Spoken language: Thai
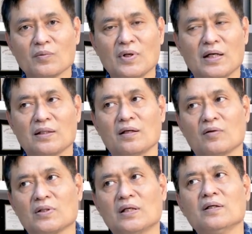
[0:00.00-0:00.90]
ว่าถ้า
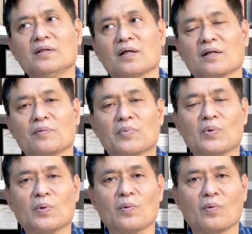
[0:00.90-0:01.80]
เราจะเลือกลำโพ
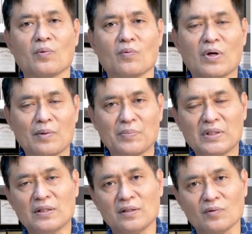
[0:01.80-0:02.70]
งวาง
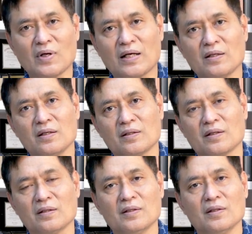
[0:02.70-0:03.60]
พื้น หรือวางหิ้งเนี่
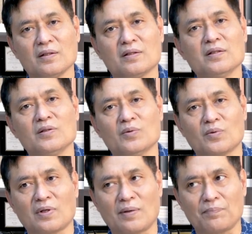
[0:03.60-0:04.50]
ยขึ้นอยู่
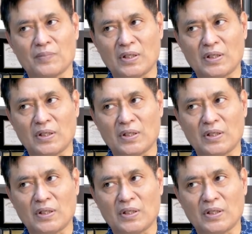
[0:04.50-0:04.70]
กับ